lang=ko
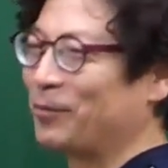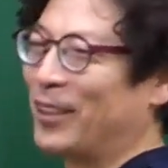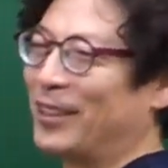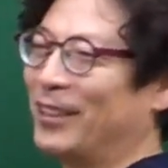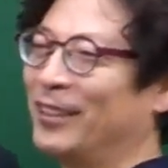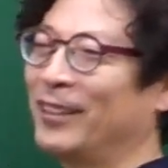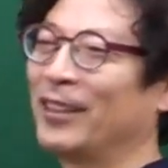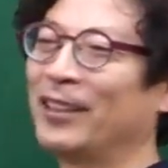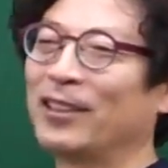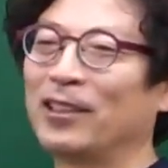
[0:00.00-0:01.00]
여튼
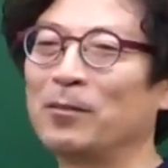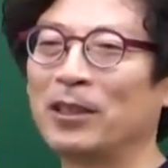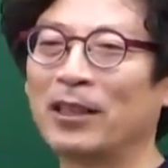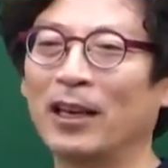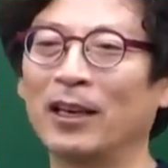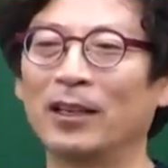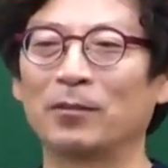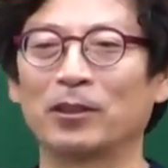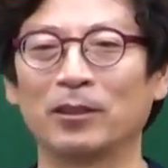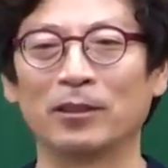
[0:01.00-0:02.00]
여러분들
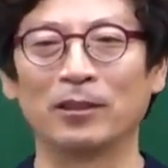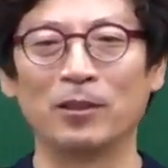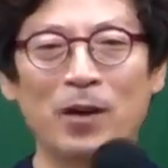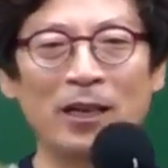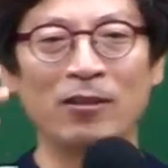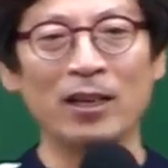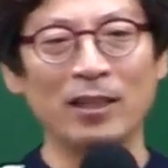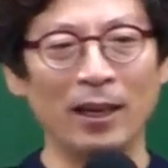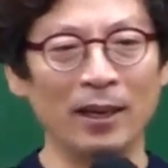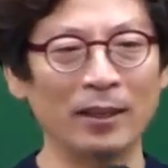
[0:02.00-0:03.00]
이렇게 그 리마인드 할
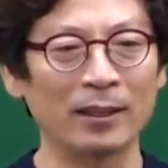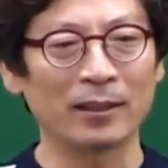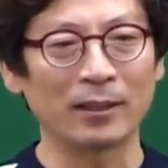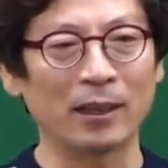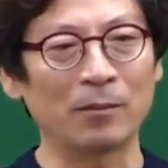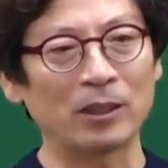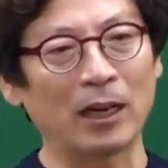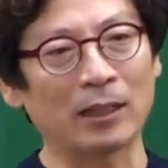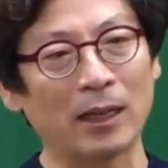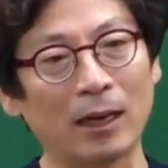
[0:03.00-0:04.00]
때 그때 한번
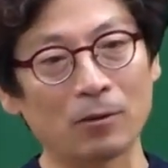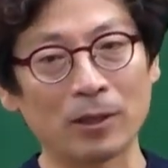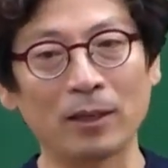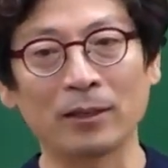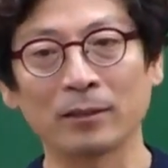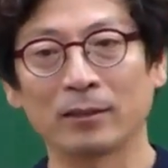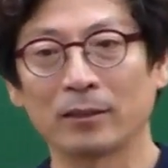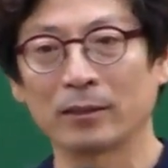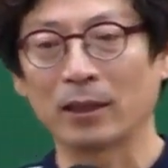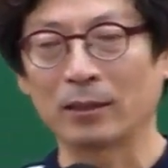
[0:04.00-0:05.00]
잘 따라오세요.
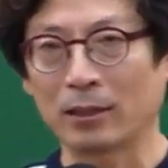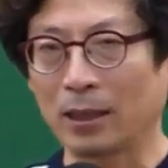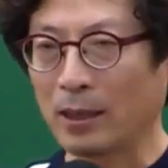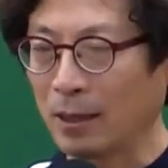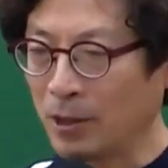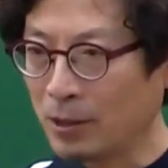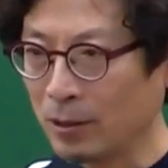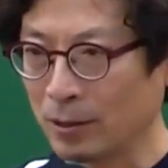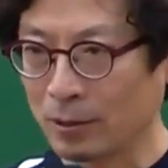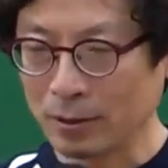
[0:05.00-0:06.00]
잘 잘
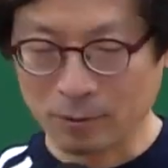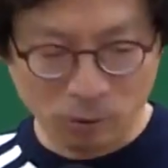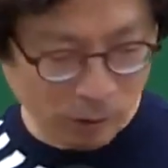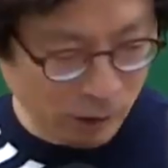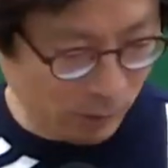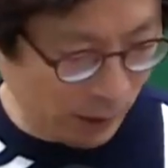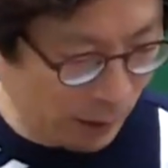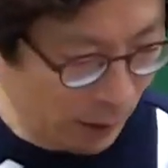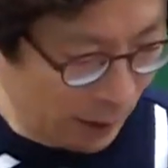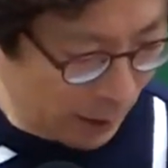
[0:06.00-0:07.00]
생각하면서 좋겠습니다.
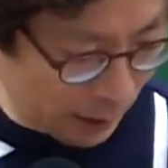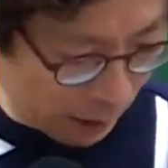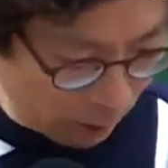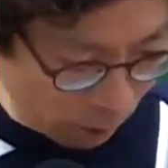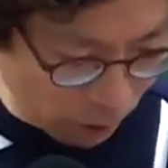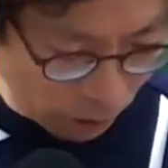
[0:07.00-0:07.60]
자, 그럼 오늘